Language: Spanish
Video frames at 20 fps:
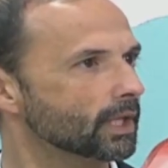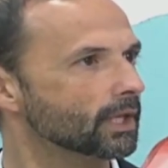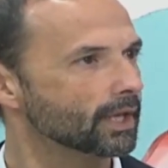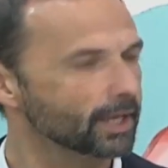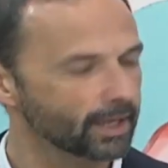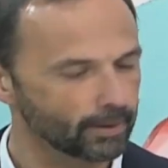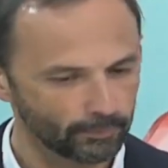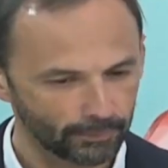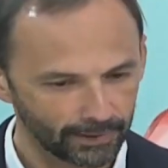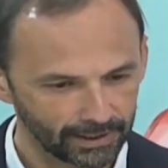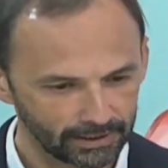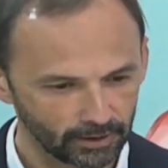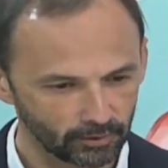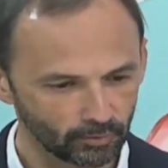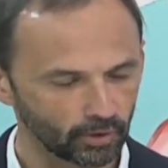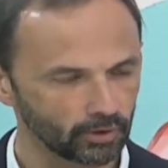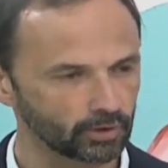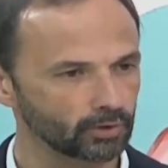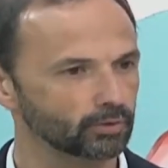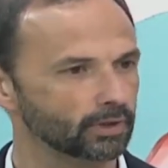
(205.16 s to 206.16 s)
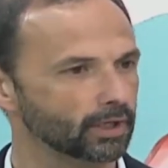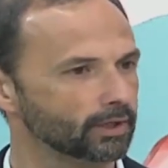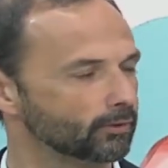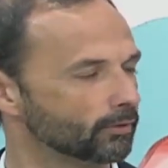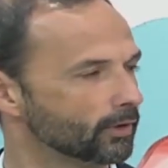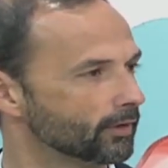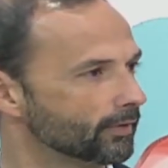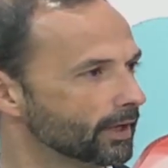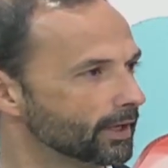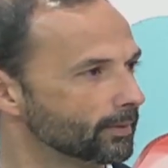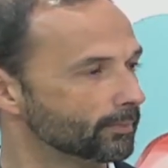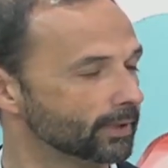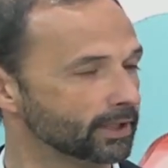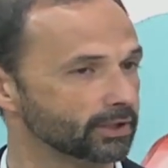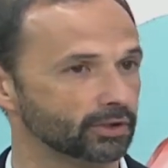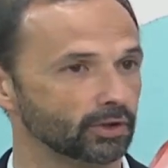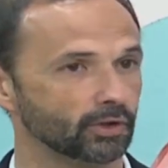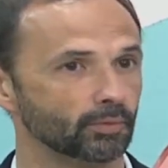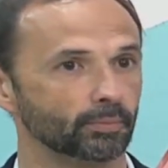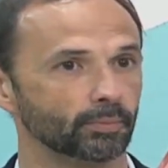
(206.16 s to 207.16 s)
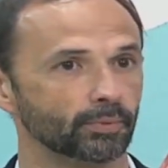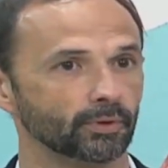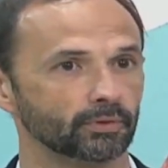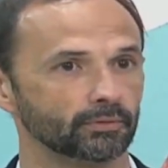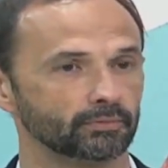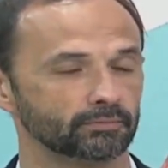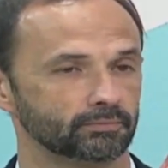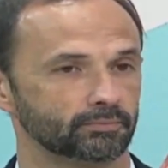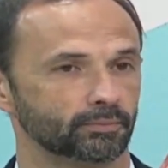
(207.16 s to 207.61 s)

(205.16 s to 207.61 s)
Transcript: en patrimonio, una nueva inversión por,